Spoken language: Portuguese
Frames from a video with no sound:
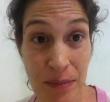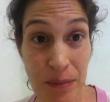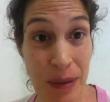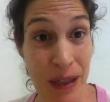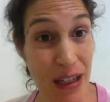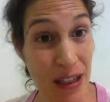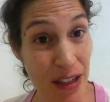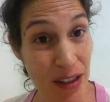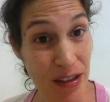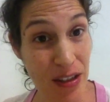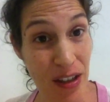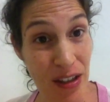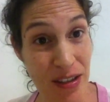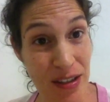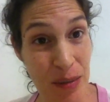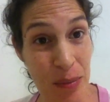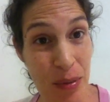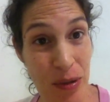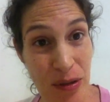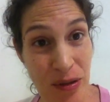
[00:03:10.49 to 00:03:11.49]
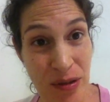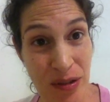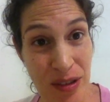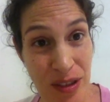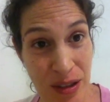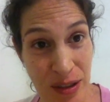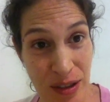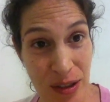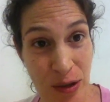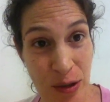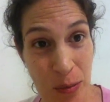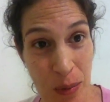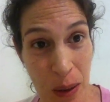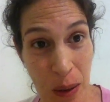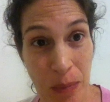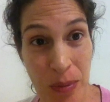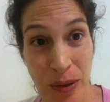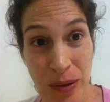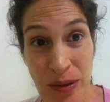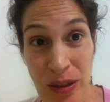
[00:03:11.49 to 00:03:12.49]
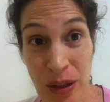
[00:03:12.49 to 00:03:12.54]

preguiçosas em produzir seus próprios